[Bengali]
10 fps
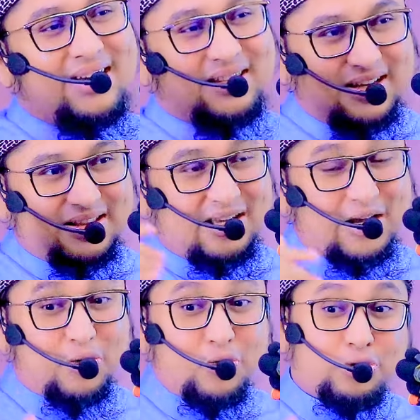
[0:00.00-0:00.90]
একদিক
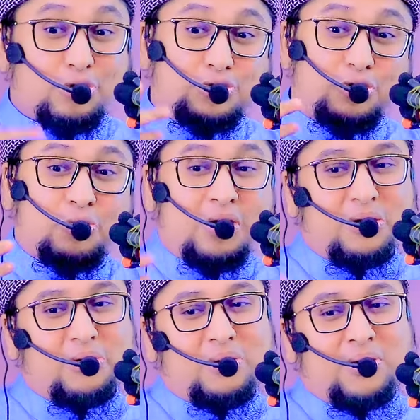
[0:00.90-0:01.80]
থেকে কত
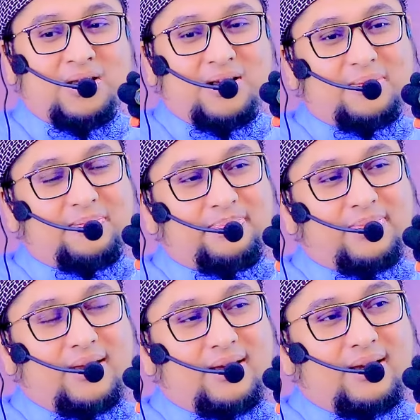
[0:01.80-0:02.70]
সৌভাগ্য আমাদের
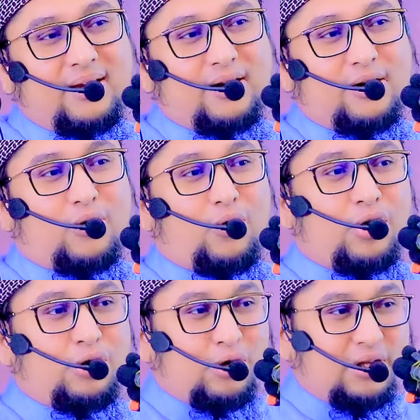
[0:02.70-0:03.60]

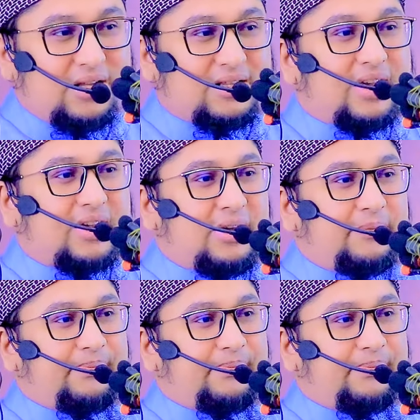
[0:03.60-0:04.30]
অন্য দিক থেকে